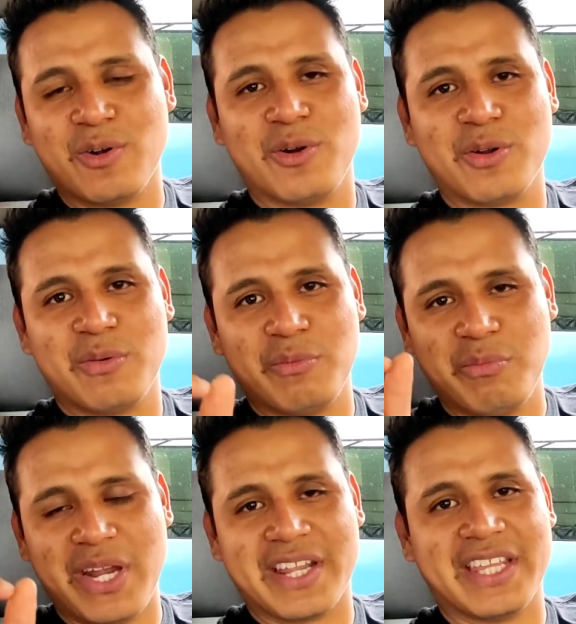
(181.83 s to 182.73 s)
color
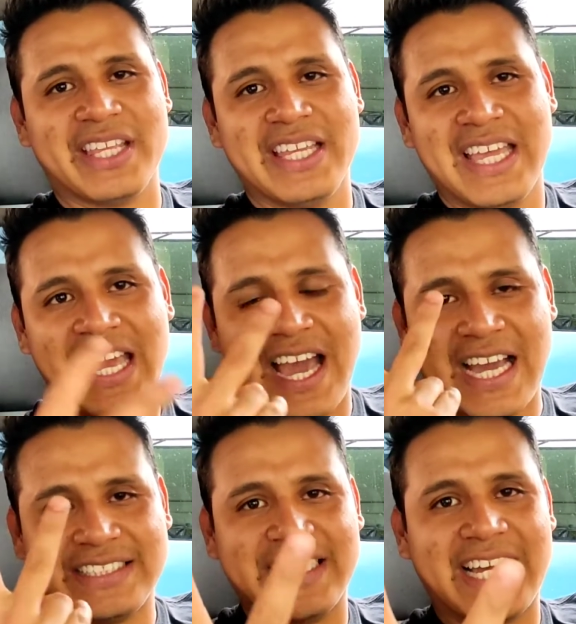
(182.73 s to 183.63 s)
verde.
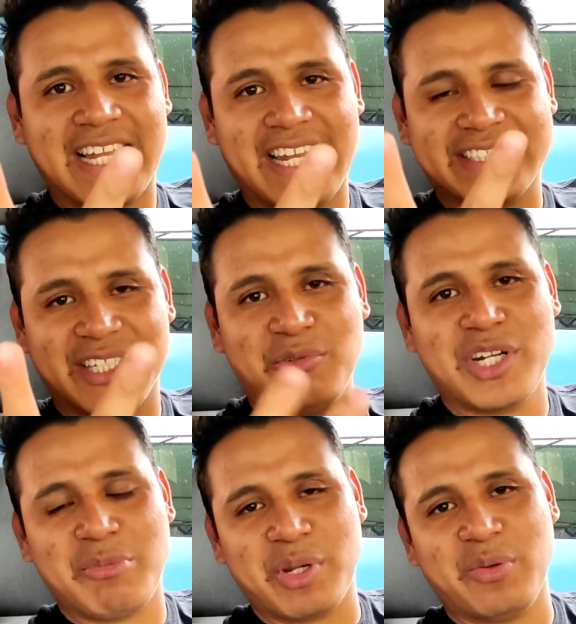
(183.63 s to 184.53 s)
Ahí está, la
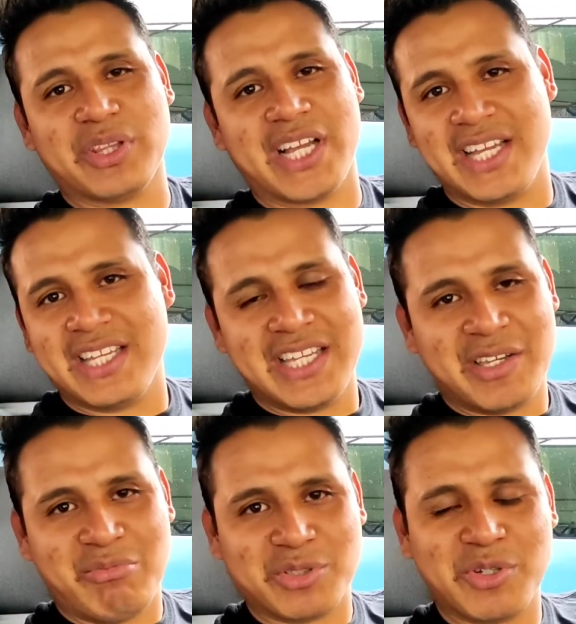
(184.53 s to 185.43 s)
segunda pregunta.
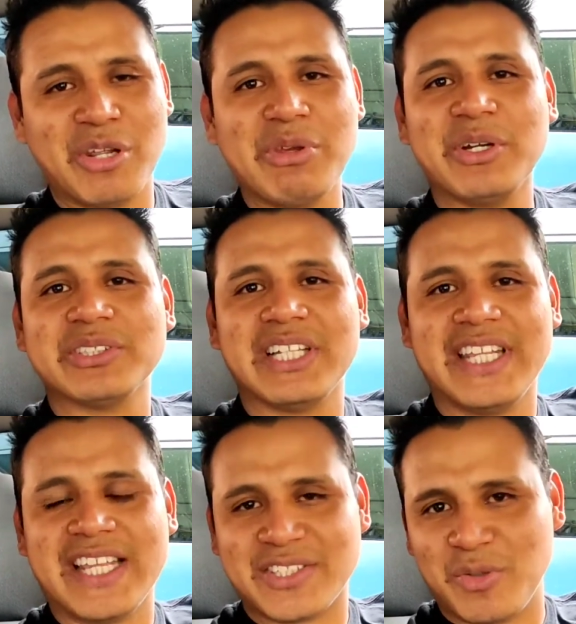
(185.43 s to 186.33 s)
Pues bueno amigos,
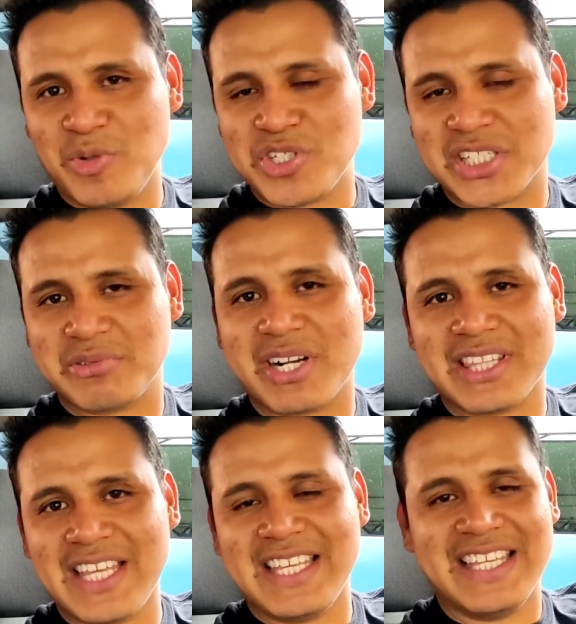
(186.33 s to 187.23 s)
les deseo mucha
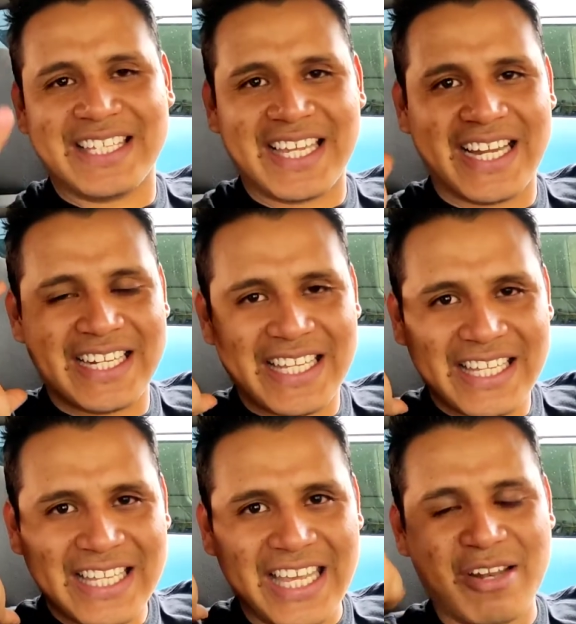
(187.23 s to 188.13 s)
suerte y que
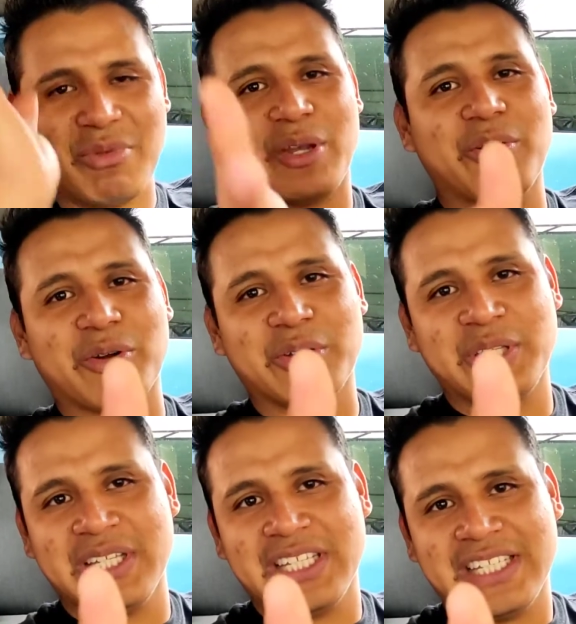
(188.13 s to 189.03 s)
gane el mejor.
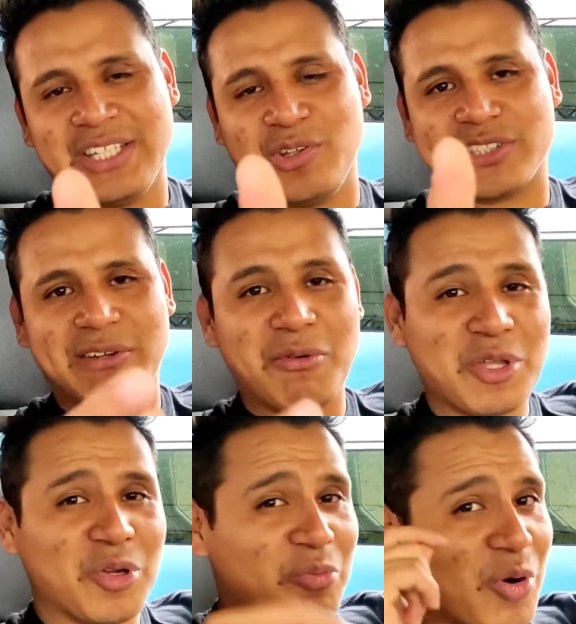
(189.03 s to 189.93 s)
Nos estamos
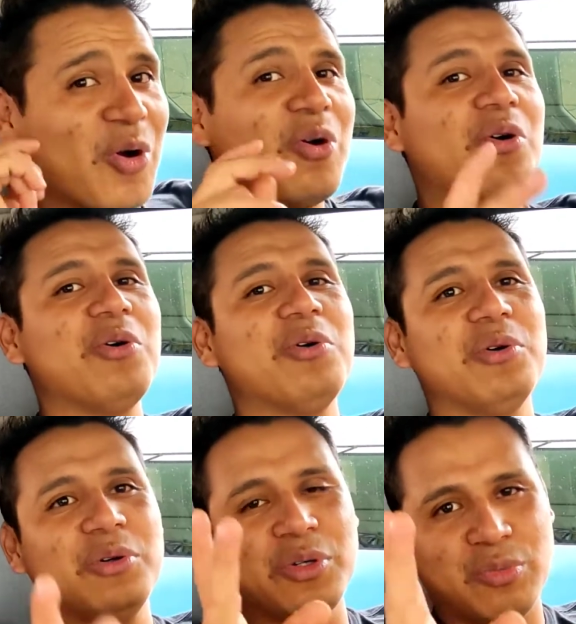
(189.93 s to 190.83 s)
viendo
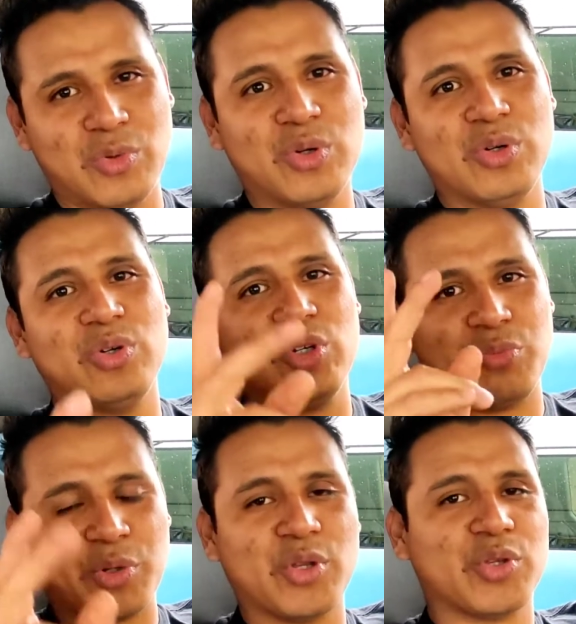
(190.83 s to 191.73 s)
muy,
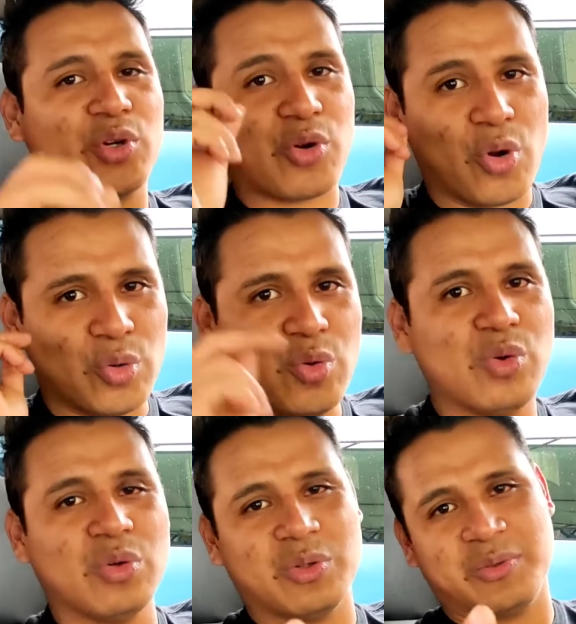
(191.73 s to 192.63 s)
muy pronto con
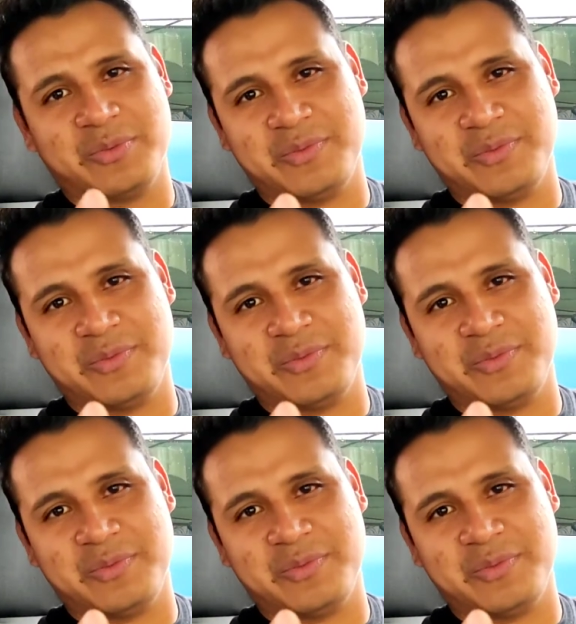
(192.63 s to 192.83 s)
un